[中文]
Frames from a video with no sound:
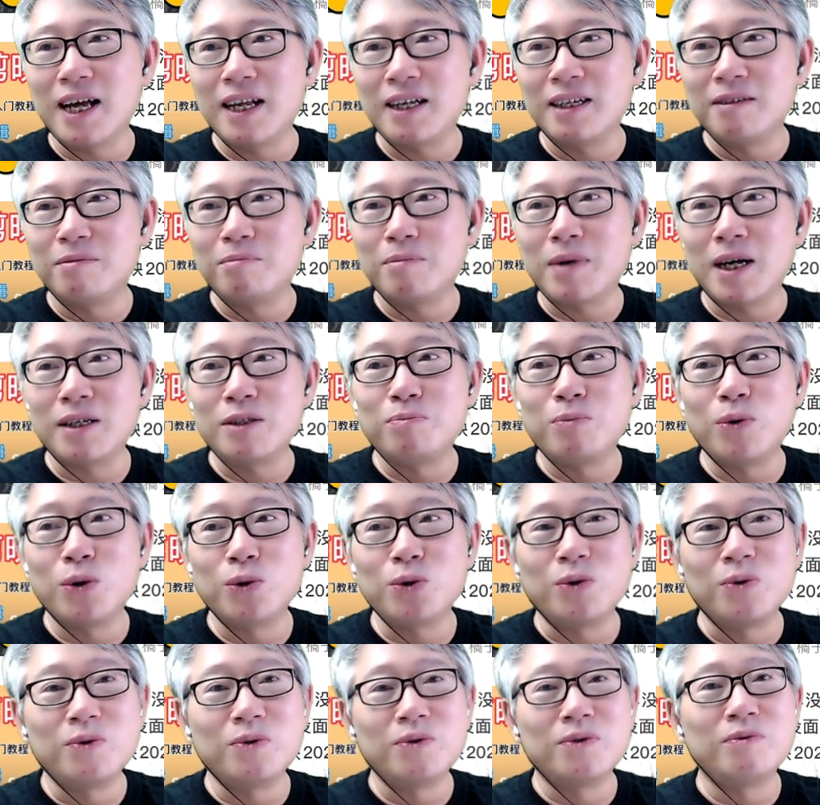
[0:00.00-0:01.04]
你看，马上
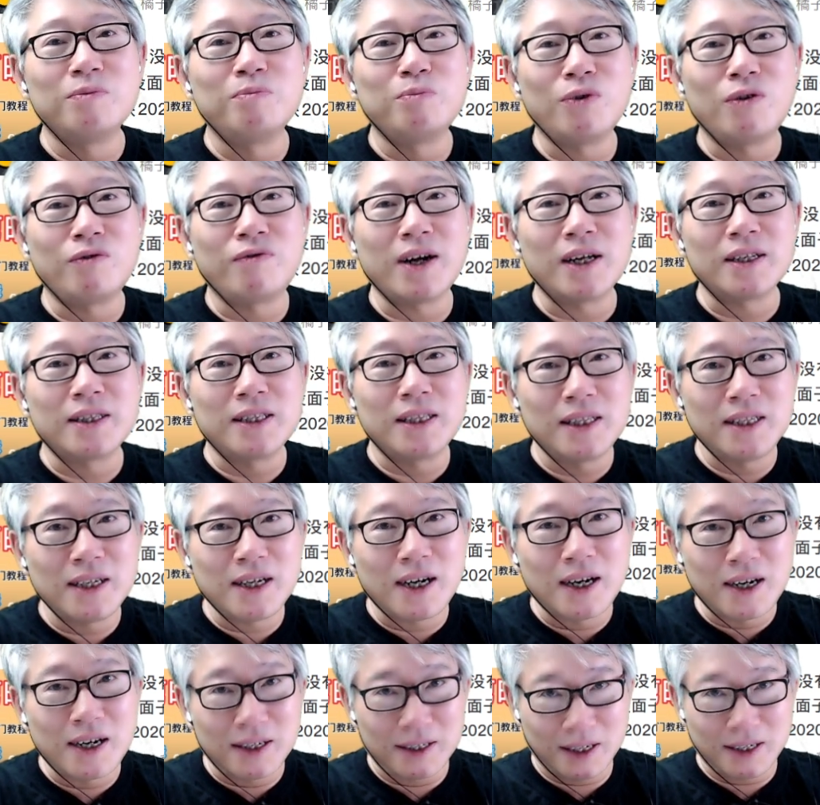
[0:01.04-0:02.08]
播送播放
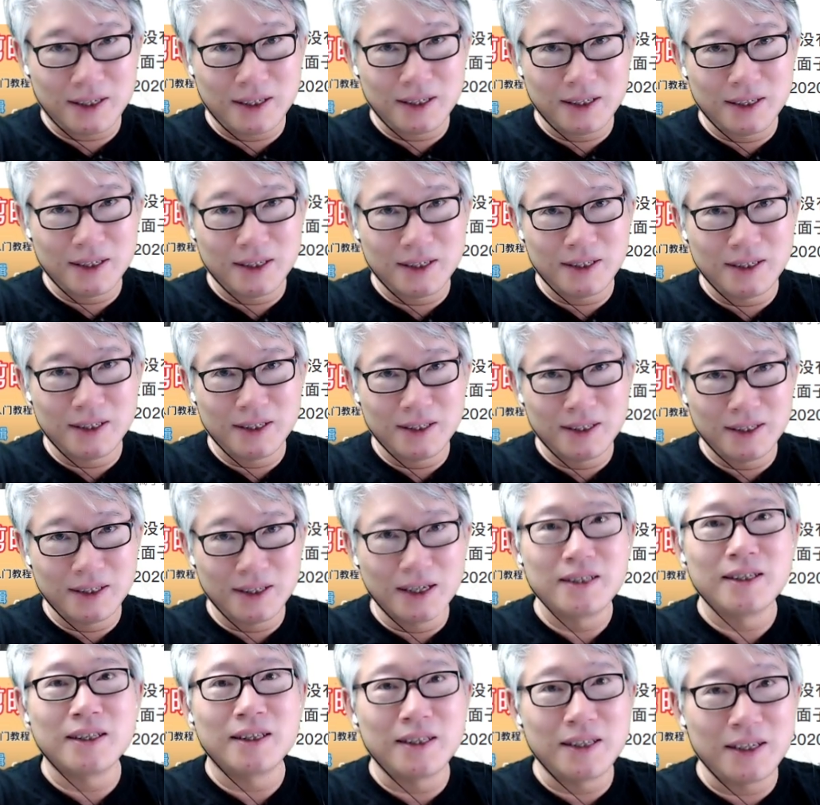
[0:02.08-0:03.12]
第二个
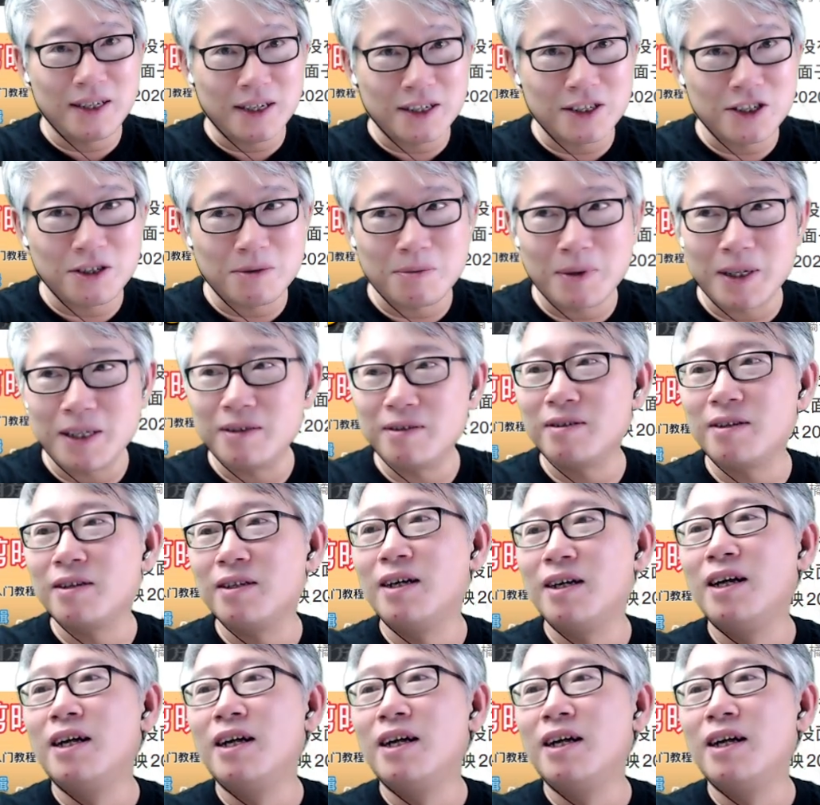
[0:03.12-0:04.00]
第二个视频。